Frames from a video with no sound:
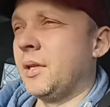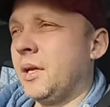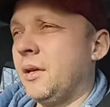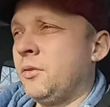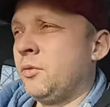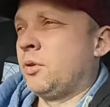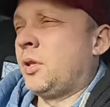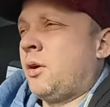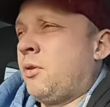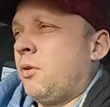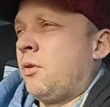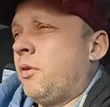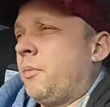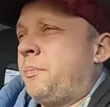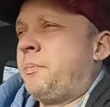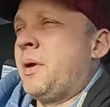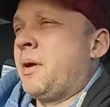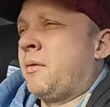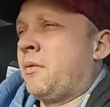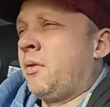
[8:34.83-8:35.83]
Но такого
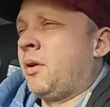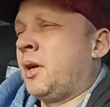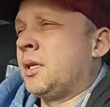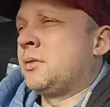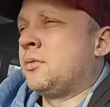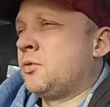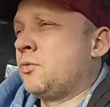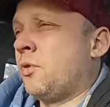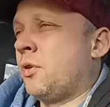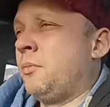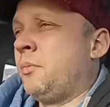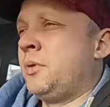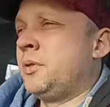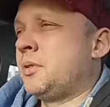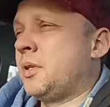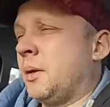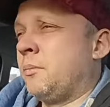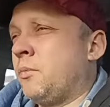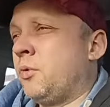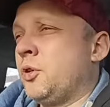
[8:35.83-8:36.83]
первый раз, вот сколько мы
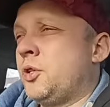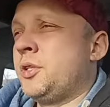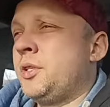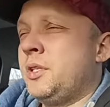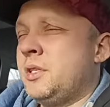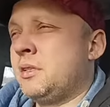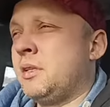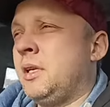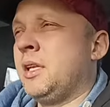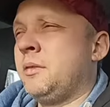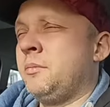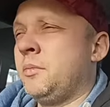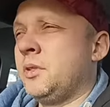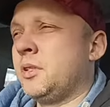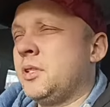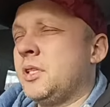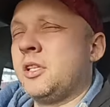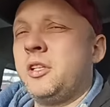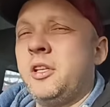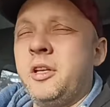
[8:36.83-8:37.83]
там, больше 10 лет мы
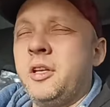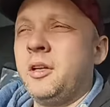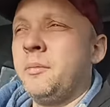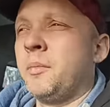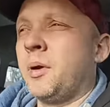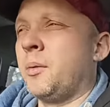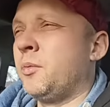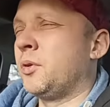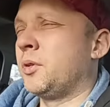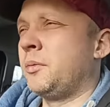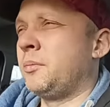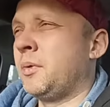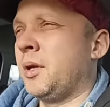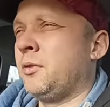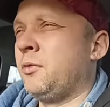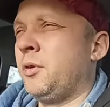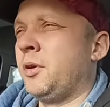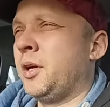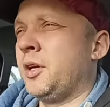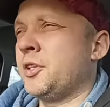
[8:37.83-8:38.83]
со Шлегелем работаем,
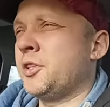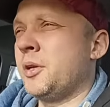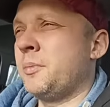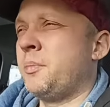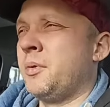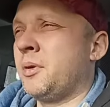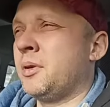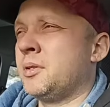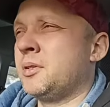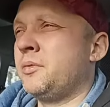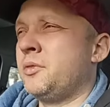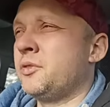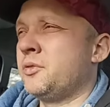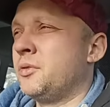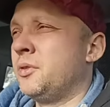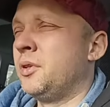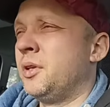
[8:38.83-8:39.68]
такое, конечно, я первый раз вижу.